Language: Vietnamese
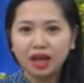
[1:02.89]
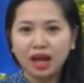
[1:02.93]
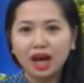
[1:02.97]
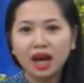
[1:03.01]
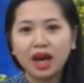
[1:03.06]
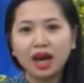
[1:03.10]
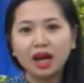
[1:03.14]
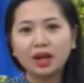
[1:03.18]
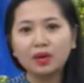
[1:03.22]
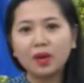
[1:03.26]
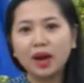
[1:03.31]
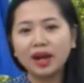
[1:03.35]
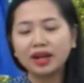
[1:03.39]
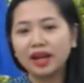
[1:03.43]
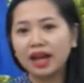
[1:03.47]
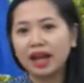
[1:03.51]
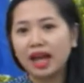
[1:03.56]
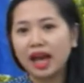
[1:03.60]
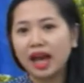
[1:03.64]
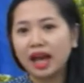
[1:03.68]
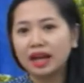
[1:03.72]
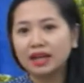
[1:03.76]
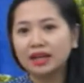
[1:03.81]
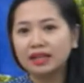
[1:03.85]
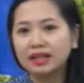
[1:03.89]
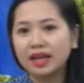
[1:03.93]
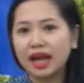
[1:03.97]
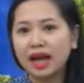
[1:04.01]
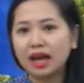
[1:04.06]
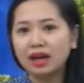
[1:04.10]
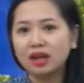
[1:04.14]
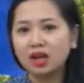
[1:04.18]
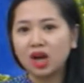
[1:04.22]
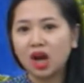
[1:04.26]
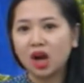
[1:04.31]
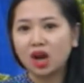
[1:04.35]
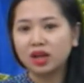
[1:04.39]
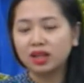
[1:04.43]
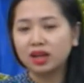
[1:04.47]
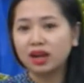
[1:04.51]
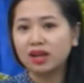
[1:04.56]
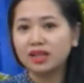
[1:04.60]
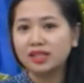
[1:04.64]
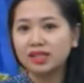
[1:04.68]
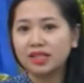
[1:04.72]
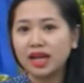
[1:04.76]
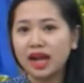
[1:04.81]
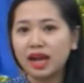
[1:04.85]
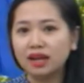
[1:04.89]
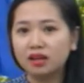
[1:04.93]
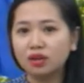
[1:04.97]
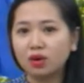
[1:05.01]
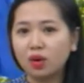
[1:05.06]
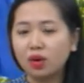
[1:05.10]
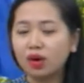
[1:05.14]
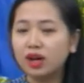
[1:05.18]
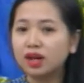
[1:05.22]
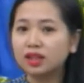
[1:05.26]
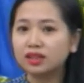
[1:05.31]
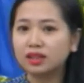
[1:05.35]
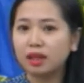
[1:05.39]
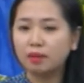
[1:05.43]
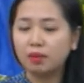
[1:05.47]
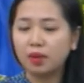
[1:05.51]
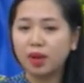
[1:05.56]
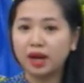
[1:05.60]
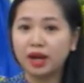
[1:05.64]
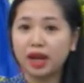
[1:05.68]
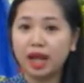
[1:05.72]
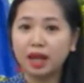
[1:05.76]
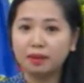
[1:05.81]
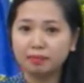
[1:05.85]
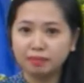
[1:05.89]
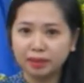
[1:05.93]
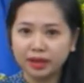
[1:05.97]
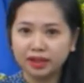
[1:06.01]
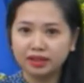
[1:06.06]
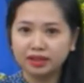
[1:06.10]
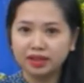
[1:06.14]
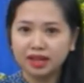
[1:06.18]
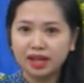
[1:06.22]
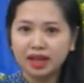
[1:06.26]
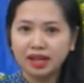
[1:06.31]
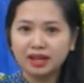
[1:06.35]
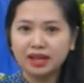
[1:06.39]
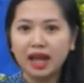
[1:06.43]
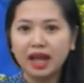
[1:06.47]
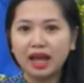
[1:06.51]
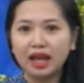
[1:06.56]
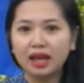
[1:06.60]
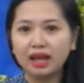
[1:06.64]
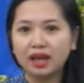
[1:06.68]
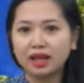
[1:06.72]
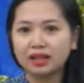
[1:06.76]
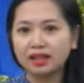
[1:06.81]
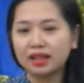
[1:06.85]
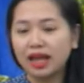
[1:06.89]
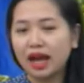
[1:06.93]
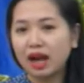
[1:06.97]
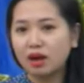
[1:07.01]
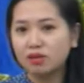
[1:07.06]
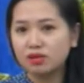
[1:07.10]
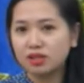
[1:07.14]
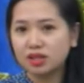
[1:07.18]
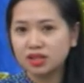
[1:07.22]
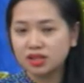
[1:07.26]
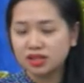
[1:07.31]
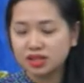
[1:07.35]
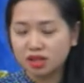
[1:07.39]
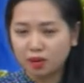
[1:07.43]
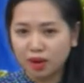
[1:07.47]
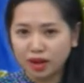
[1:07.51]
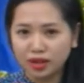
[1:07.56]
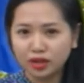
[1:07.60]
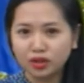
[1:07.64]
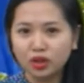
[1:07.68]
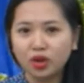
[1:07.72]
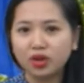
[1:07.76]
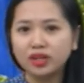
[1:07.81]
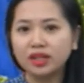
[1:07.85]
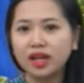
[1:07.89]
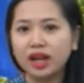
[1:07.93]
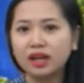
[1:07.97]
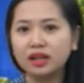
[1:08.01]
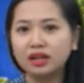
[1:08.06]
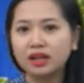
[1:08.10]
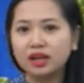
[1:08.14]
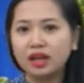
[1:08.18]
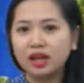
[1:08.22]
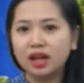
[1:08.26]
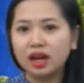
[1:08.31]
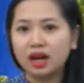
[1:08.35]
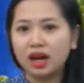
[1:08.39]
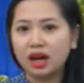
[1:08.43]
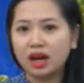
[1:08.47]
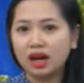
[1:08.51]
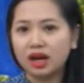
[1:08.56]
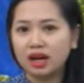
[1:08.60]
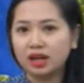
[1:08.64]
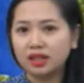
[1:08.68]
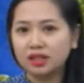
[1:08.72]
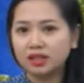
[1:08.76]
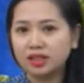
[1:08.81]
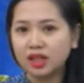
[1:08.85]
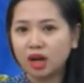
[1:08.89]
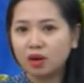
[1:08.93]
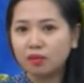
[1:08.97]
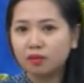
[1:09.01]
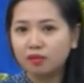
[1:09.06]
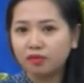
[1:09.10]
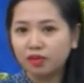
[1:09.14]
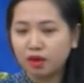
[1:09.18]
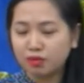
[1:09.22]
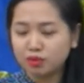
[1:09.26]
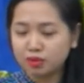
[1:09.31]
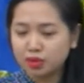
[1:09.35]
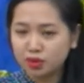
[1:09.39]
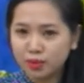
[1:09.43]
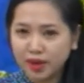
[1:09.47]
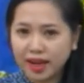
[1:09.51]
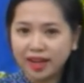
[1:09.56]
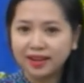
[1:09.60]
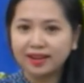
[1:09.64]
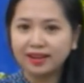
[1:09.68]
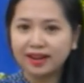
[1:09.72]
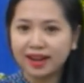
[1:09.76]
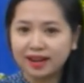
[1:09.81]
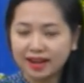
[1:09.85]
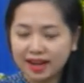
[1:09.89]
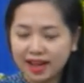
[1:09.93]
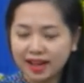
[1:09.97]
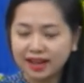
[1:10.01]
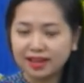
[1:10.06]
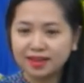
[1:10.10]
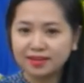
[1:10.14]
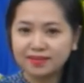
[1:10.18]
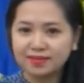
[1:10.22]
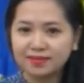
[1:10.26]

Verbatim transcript: À, đoàn Nghệ An đang có thời gian gian nỗ lực tập luyện hết mình để à, tạo những dấu ấn tốt nhất à, trong vòng chung kết lần này.